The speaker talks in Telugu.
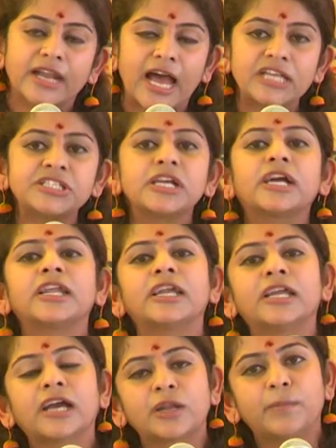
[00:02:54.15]
రాజశేఖర
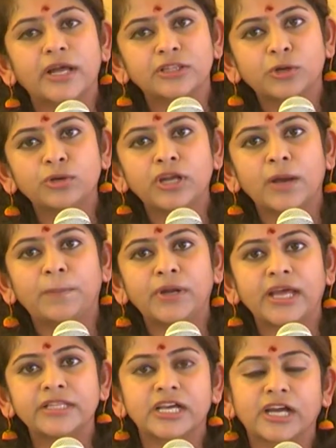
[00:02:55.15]
రెడ్డి గారు
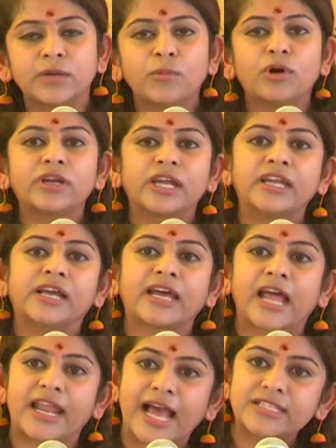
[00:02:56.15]
బతుకున్నప్పుడే జగన్మోహన్ రెడ్డి
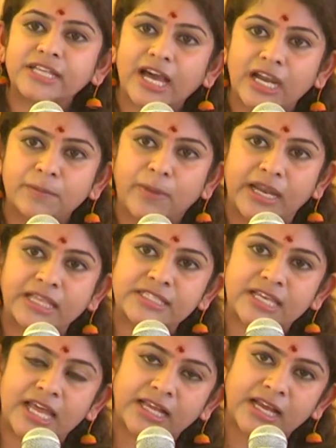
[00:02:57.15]
గారు అరాచకాలను
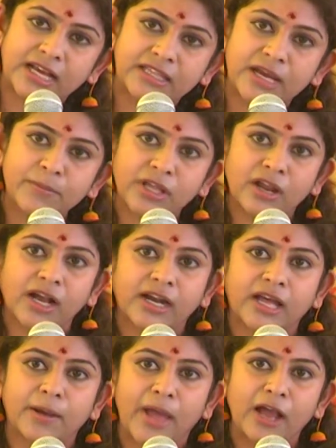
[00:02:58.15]
భరించలేకే కదా మీరు అక్కడ